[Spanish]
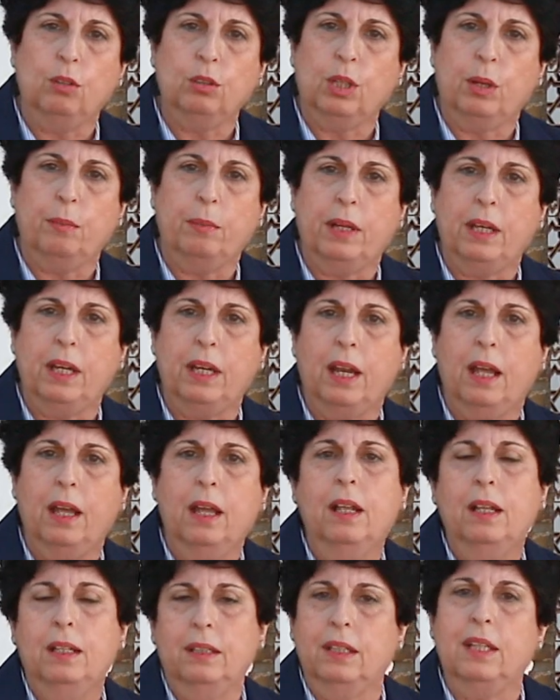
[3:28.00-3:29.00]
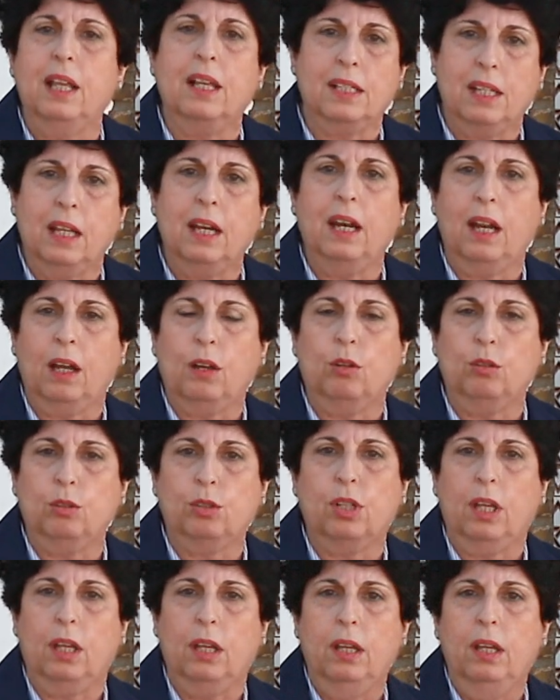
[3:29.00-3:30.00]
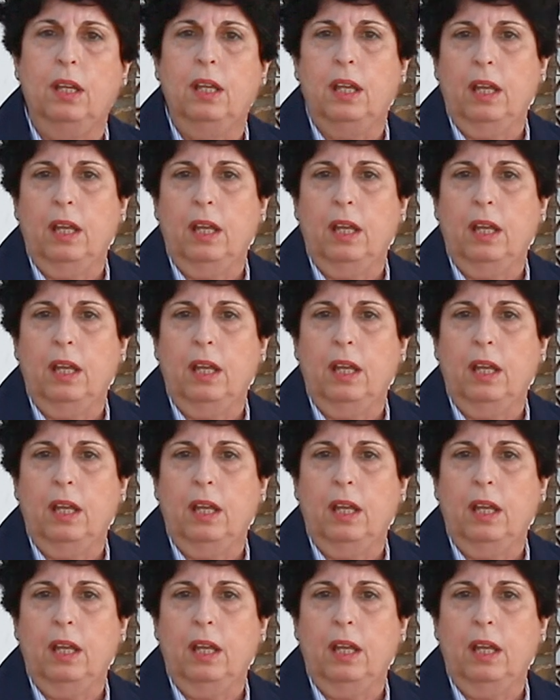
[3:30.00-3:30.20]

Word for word: otra manera de hacer las cosas.